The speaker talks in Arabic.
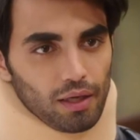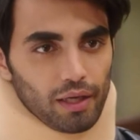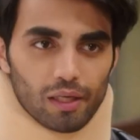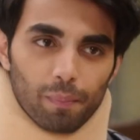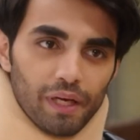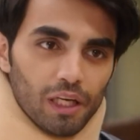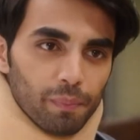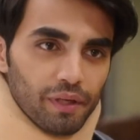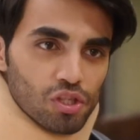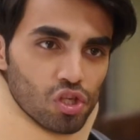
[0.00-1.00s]
بس انت اللي
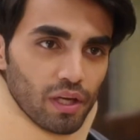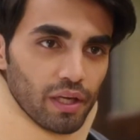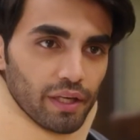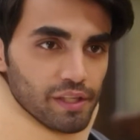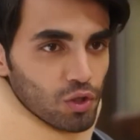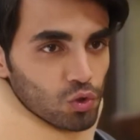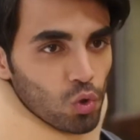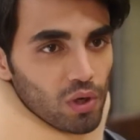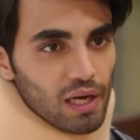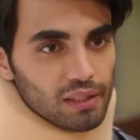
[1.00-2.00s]
فيك تخلي الناس
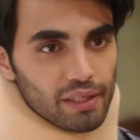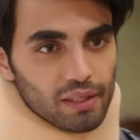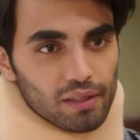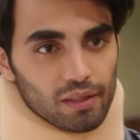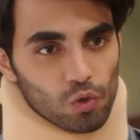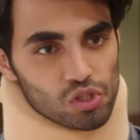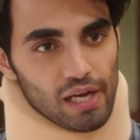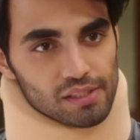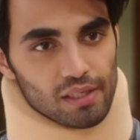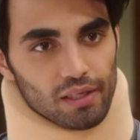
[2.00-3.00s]
تعمل الشيء اللي بدك اياه
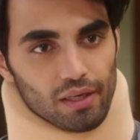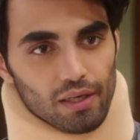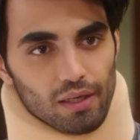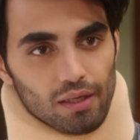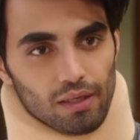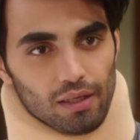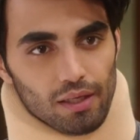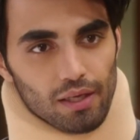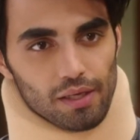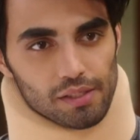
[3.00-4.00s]
حضرتك
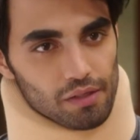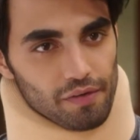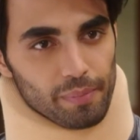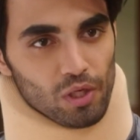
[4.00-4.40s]
وما حدا